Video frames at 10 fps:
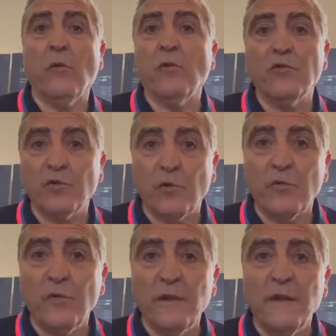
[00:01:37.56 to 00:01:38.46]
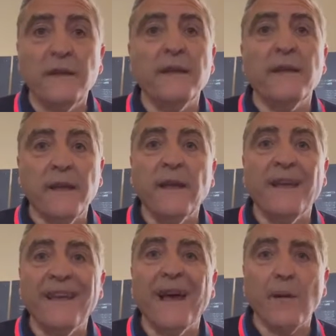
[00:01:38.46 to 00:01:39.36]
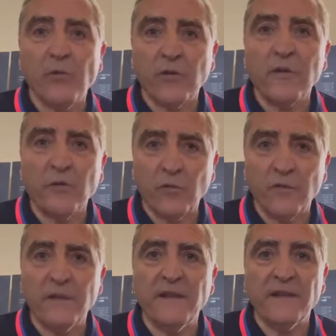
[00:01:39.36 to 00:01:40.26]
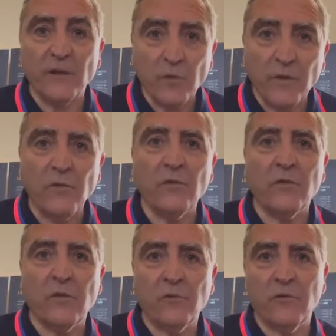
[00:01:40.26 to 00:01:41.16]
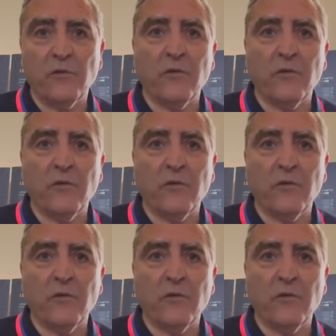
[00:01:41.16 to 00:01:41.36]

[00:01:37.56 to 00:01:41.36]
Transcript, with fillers: aujourd'hui, il est important qu'on ait des aiguillons comme,